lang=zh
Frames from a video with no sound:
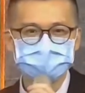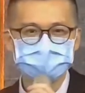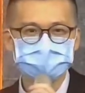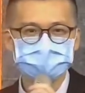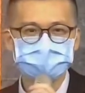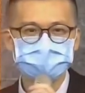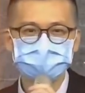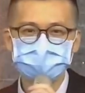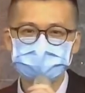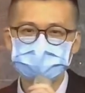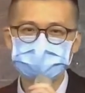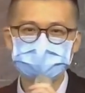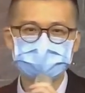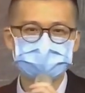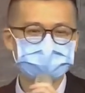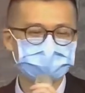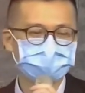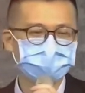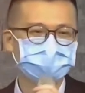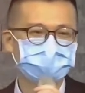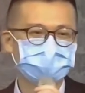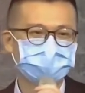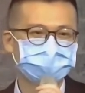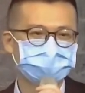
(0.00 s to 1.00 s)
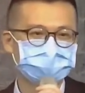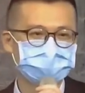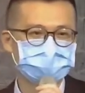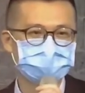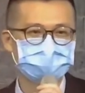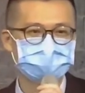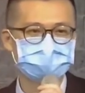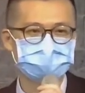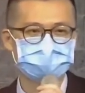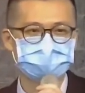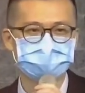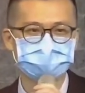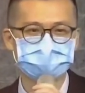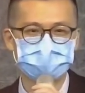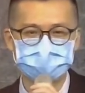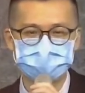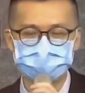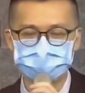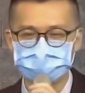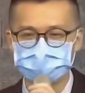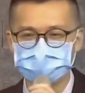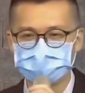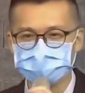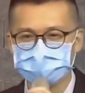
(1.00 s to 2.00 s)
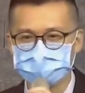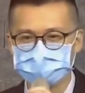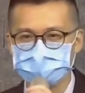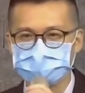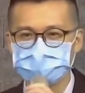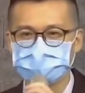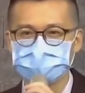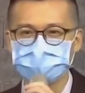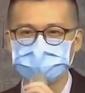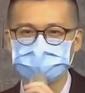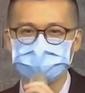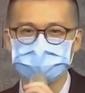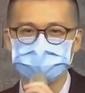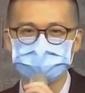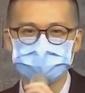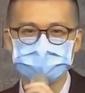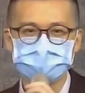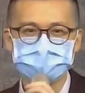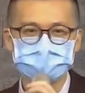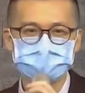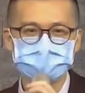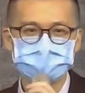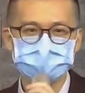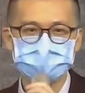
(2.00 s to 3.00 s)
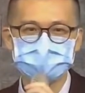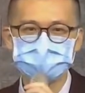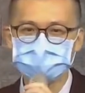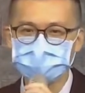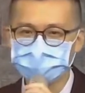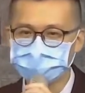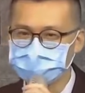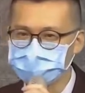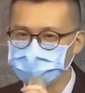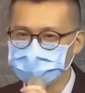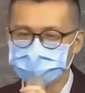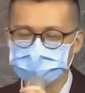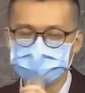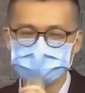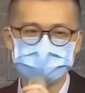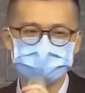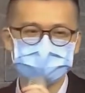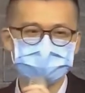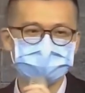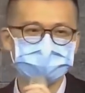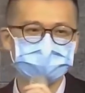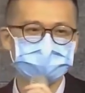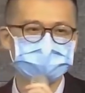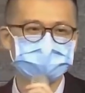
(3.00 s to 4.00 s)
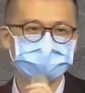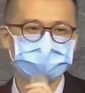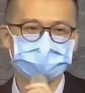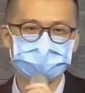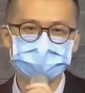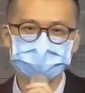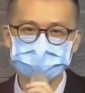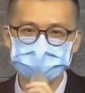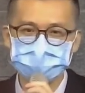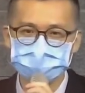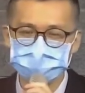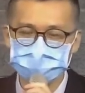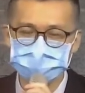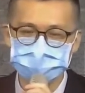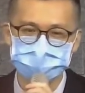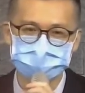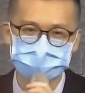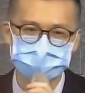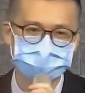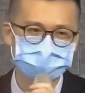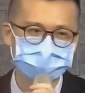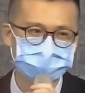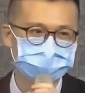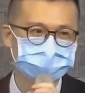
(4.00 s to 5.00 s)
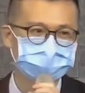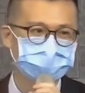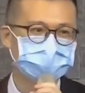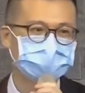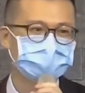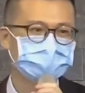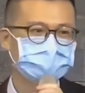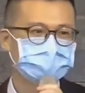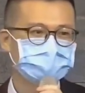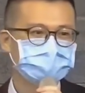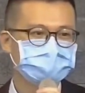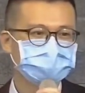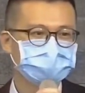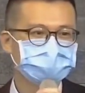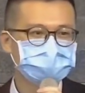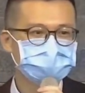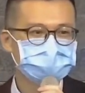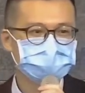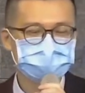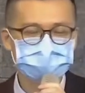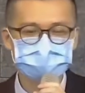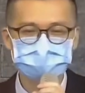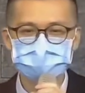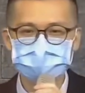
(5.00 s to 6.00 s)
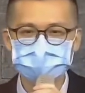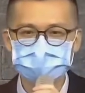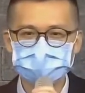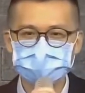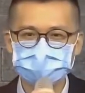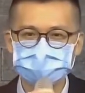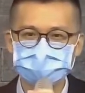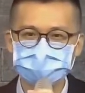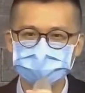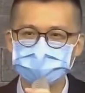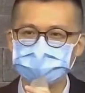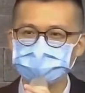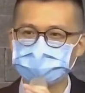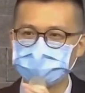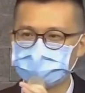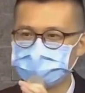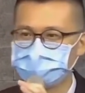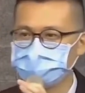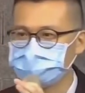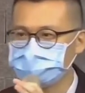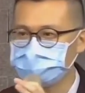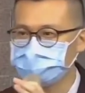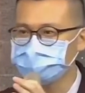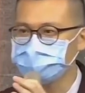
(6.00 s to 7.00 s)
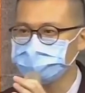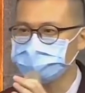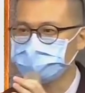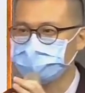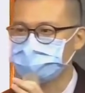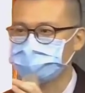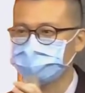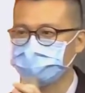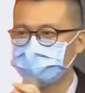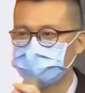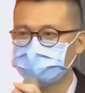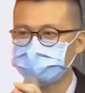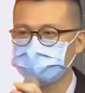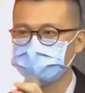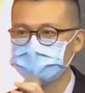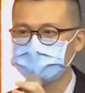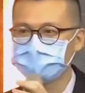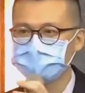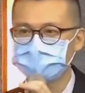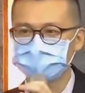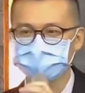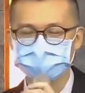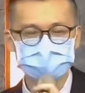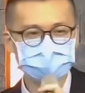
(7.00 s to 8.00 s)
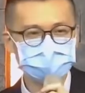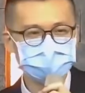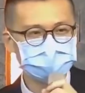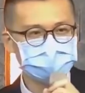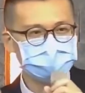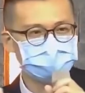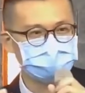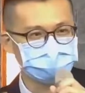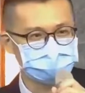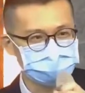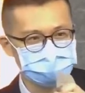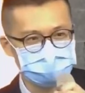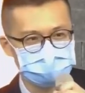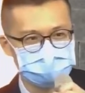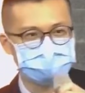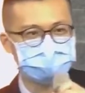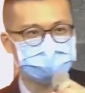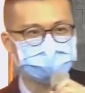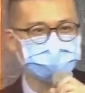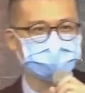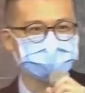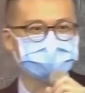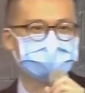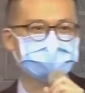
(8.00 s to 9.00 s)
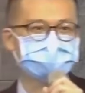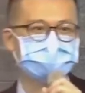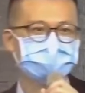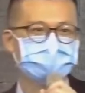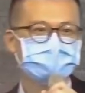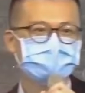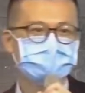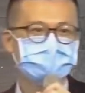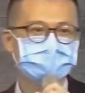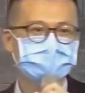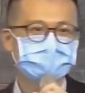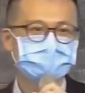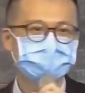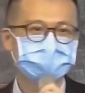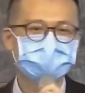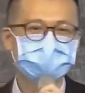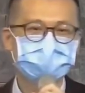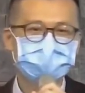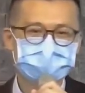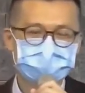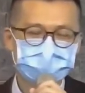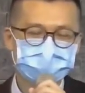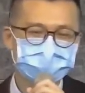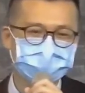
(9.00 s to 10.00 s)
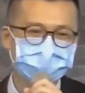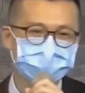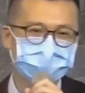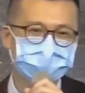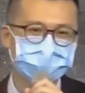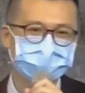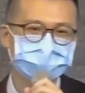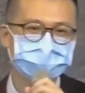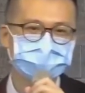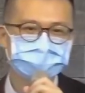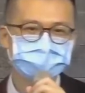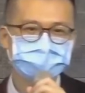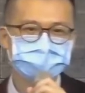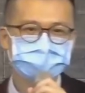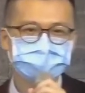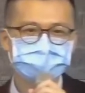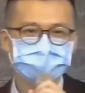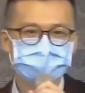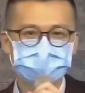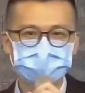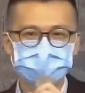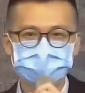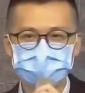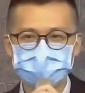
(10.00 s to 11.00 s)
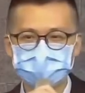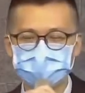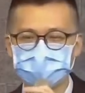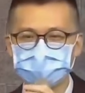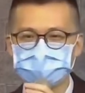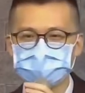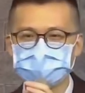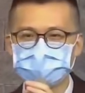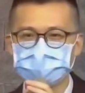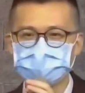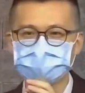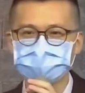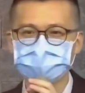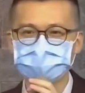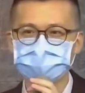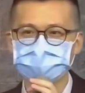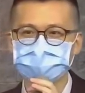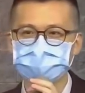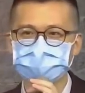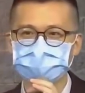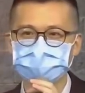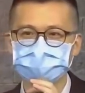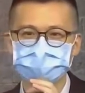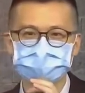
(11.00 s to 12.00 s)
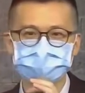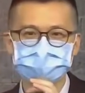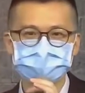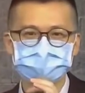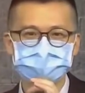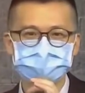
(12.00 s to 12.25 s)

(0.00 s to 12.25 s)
因为那个时候我还不信，我还不认识耶稣。但我在不认识耶稣的时候，因为我守着律法，我不是只是看着律法、懂着律法就好，我是有去行动的。我看见有人，他们好像说